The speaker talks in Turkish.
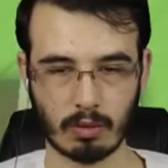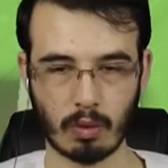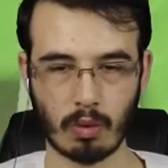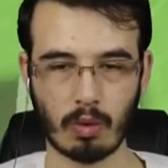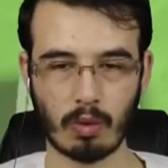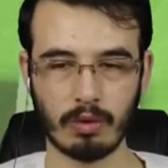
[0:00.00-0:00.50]

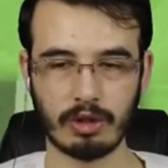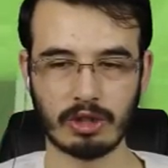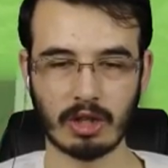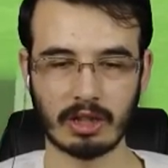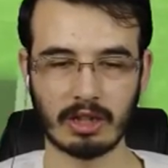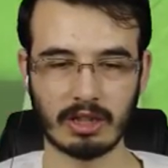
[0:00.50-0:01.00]
Oo
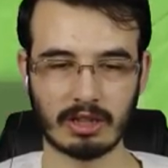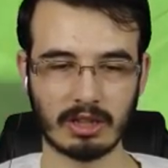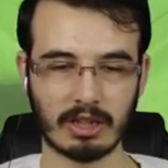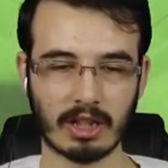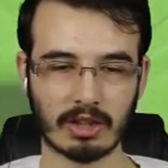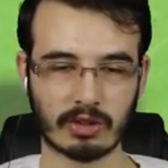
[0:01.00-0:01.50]
içine ateş
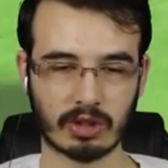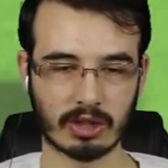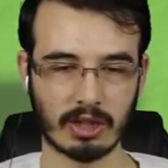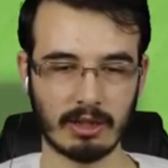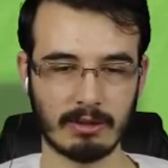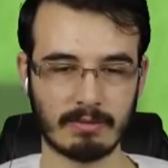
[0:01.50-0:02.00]
ettik
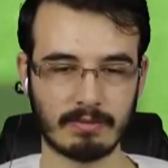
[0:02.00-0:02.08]
yanlışlıkla.